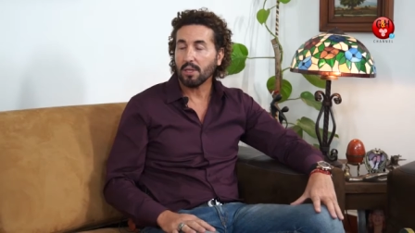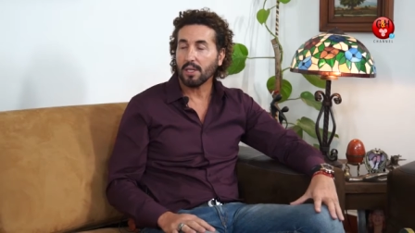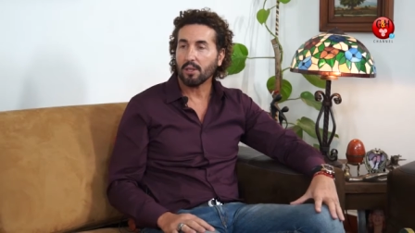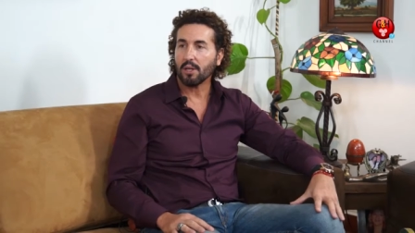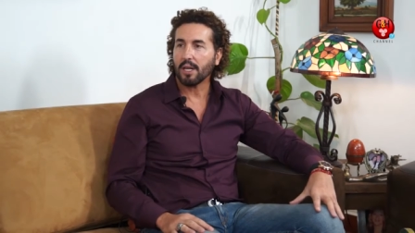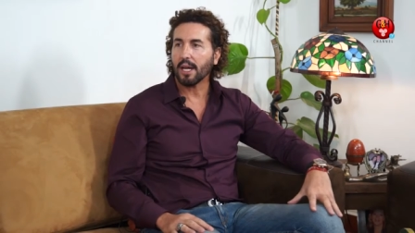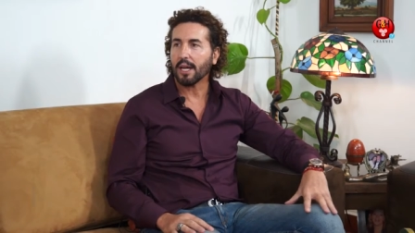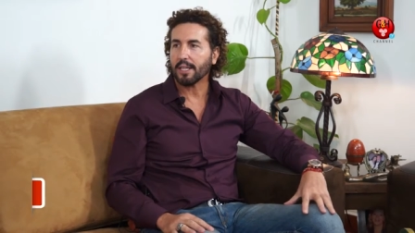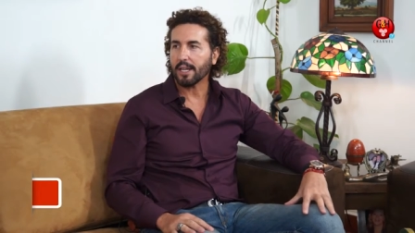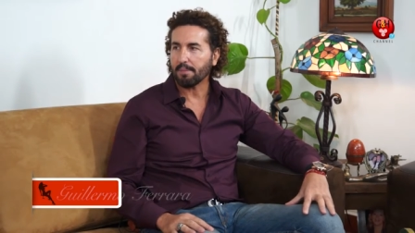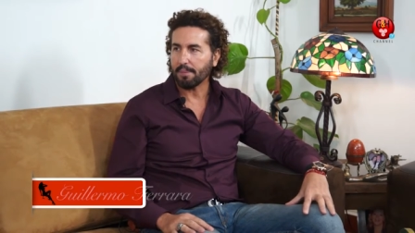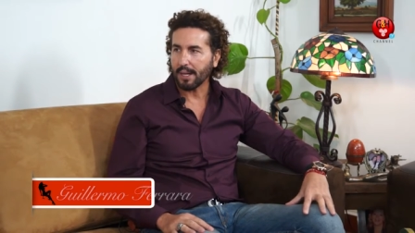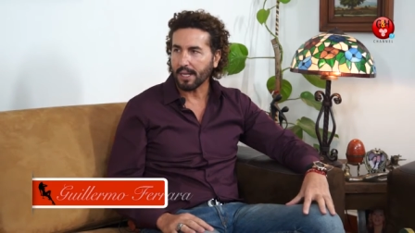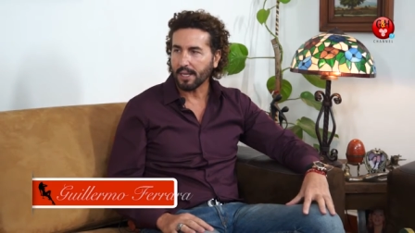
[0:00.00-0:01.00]
una historia
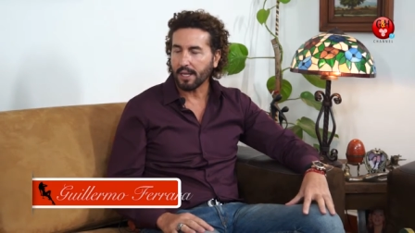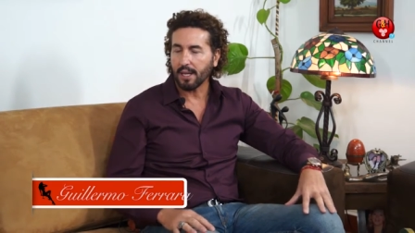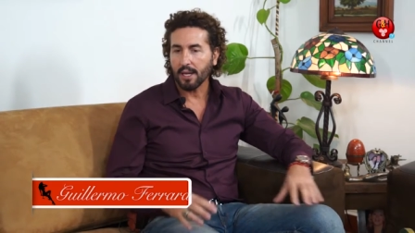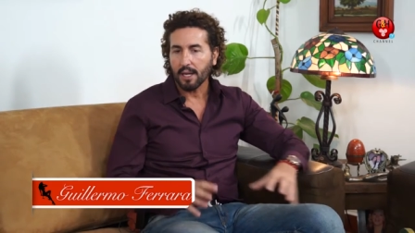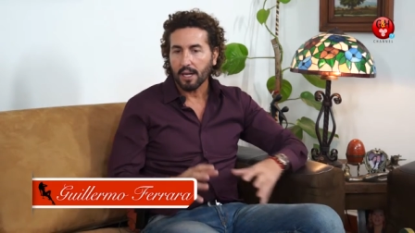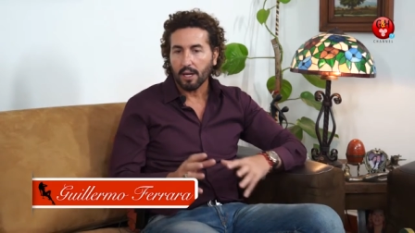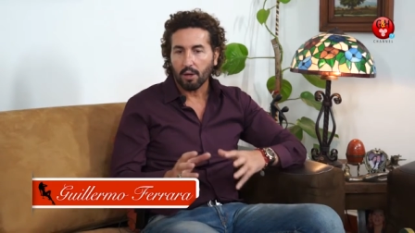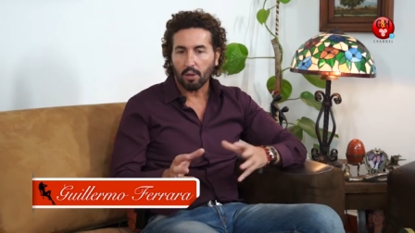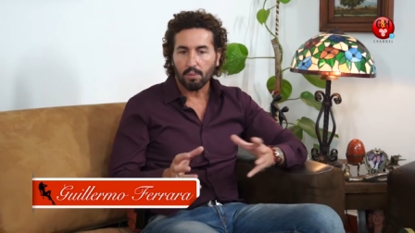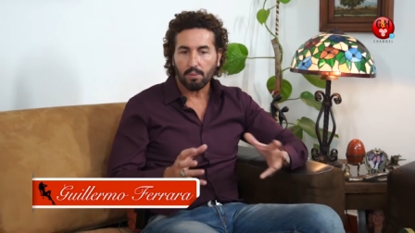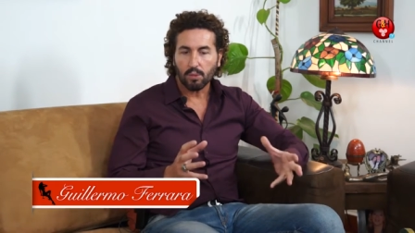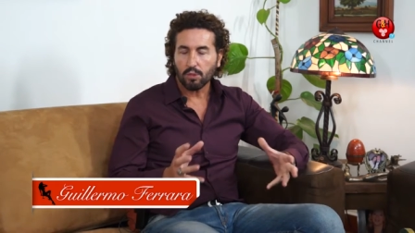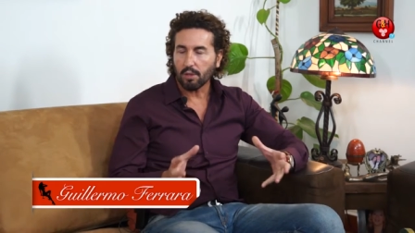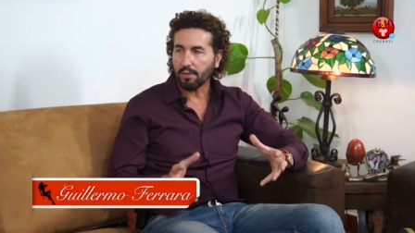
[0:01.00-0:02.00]
atrapante, con
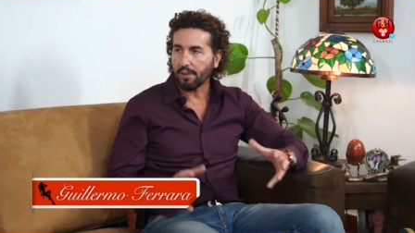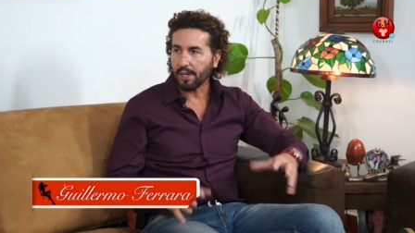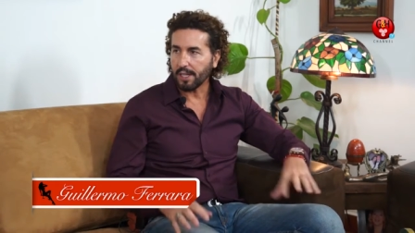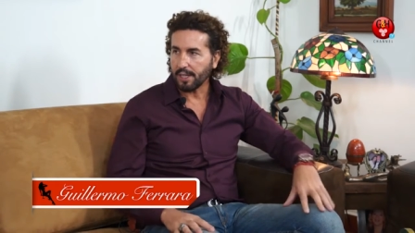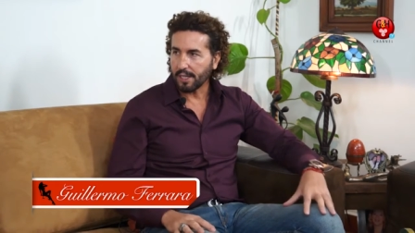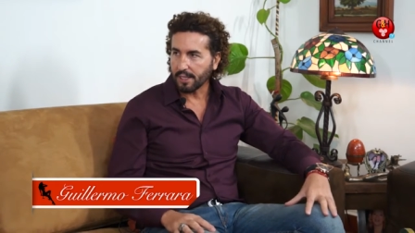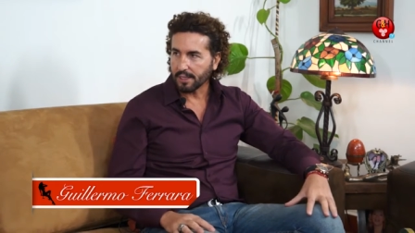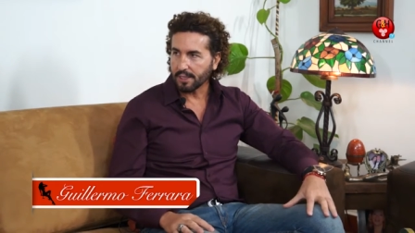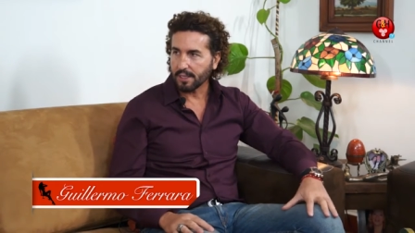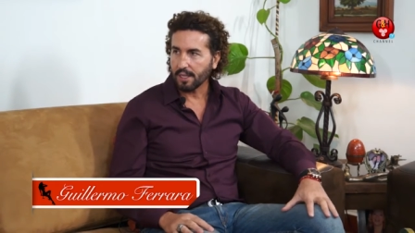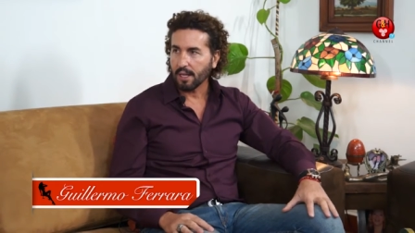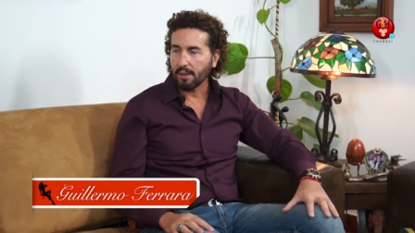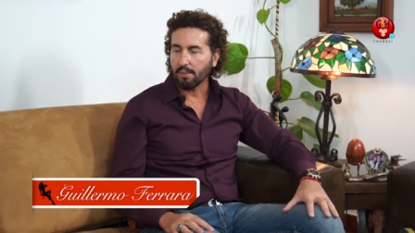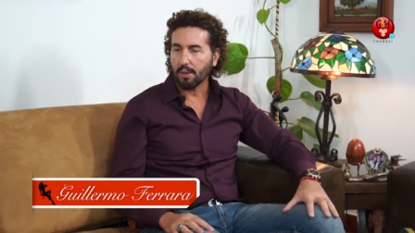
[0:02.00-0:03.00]
muchos frentes,
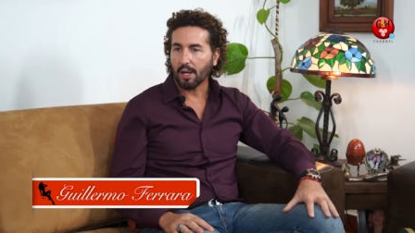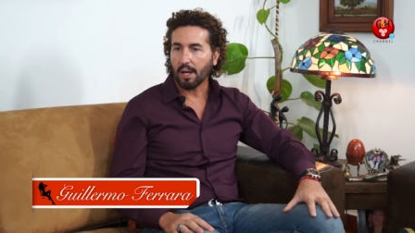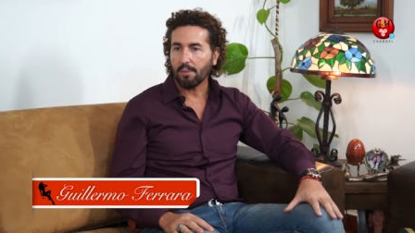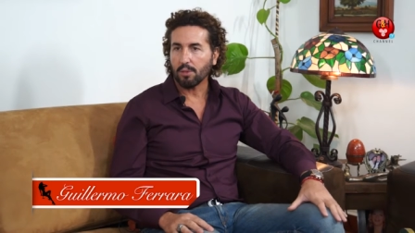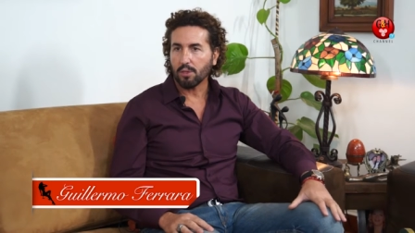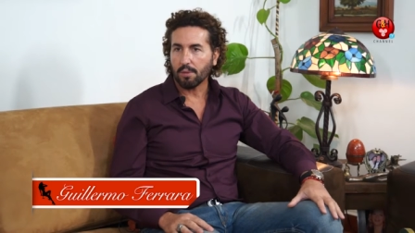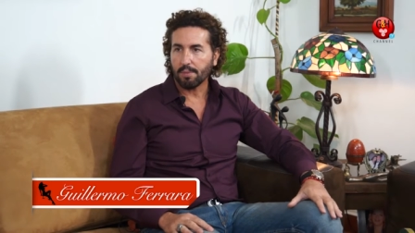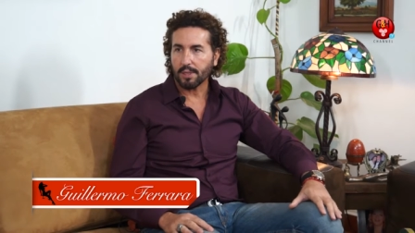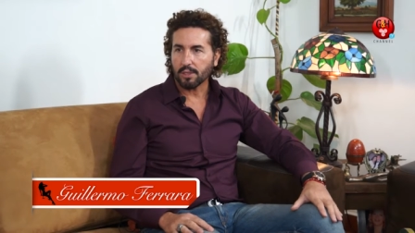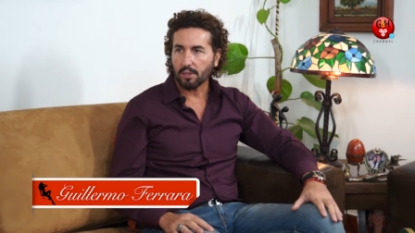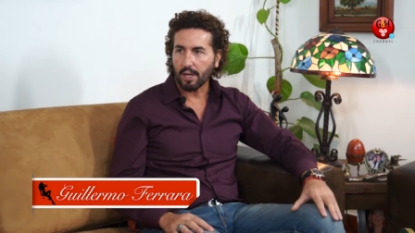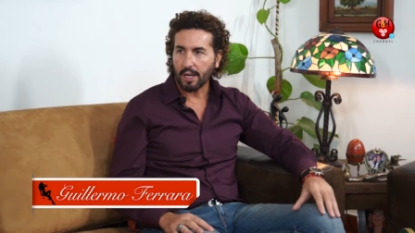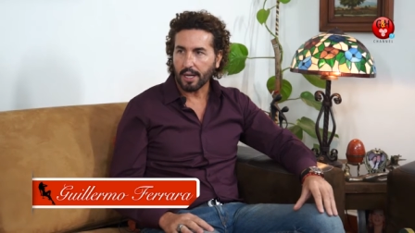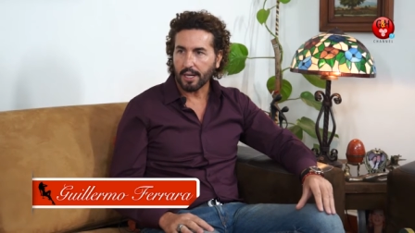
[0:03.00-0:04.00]
porque hay muchos
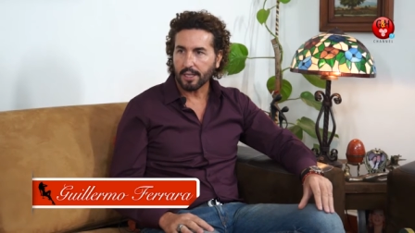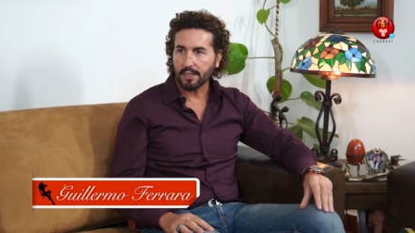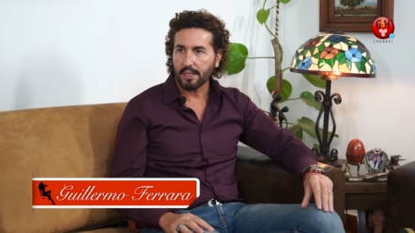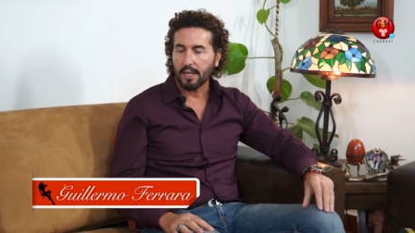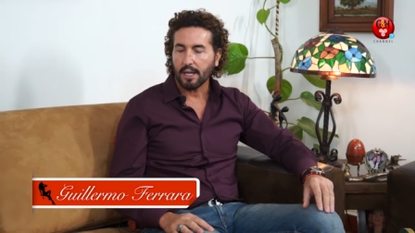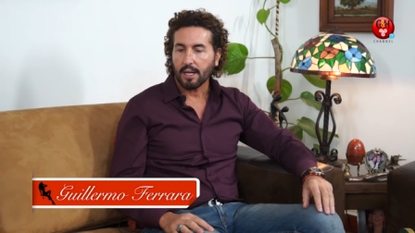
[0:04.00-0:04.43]
personajes.